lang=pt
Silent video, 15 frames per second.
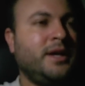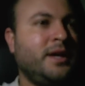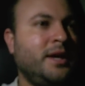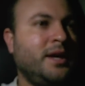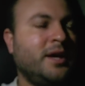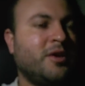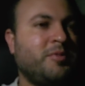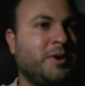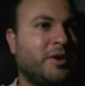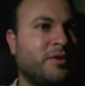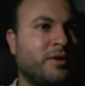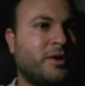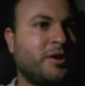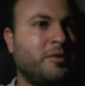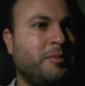e as
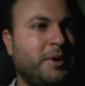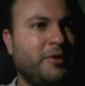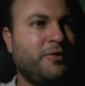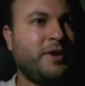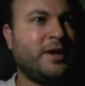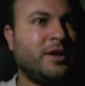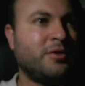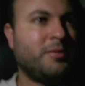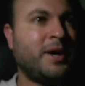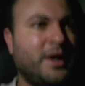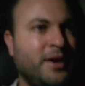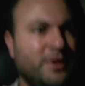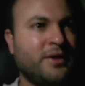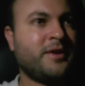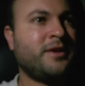pessoas estão preferindo
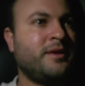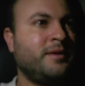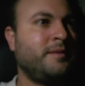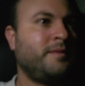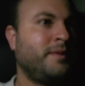mais